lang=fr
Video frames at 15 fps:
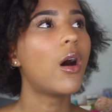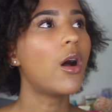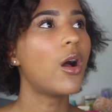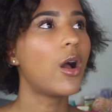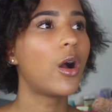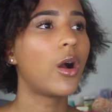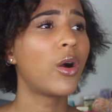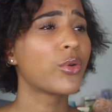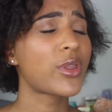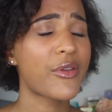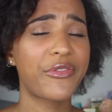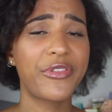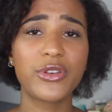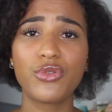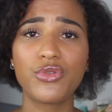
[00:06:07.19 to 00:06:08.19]
Euh, on
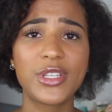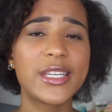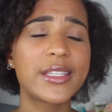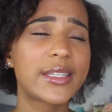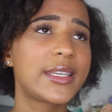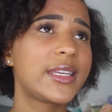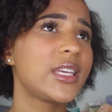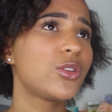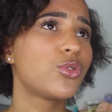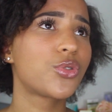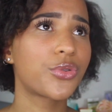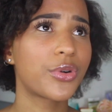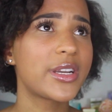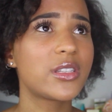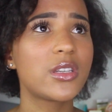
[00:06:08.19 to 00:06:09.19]
avait fait du jet ski, du
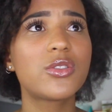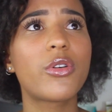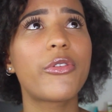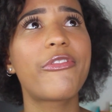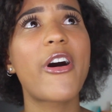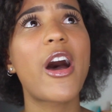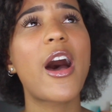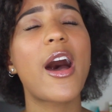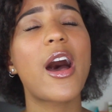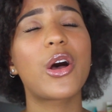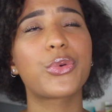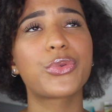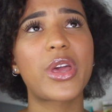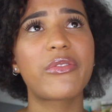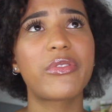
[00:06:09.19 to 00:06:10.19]
crazy sofa,
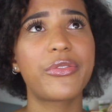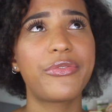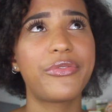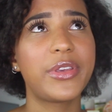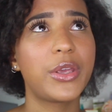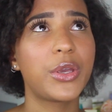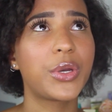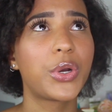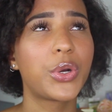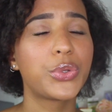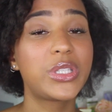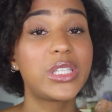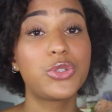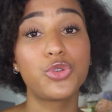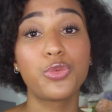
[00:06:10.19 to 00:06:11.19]
on avait fait euh,
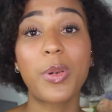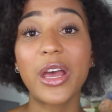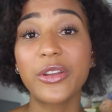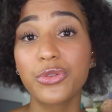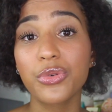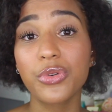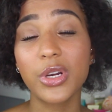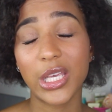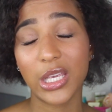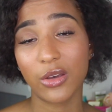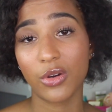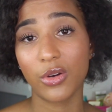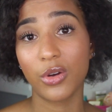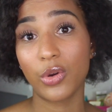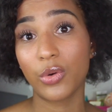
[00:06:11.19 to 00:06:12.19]
aussi du bateau et
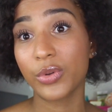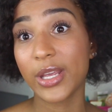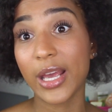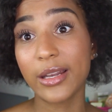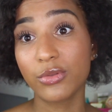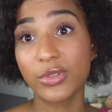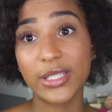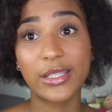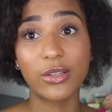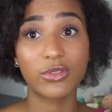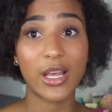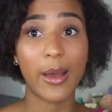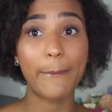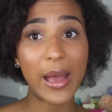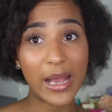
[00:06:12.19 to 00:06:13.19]
euh, on est allé aussi
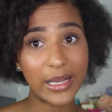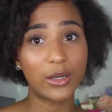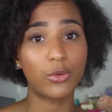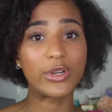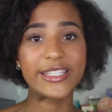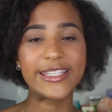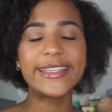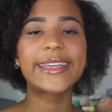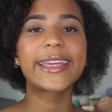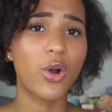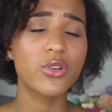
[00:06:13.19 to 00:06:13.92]
dans un parc aquatique.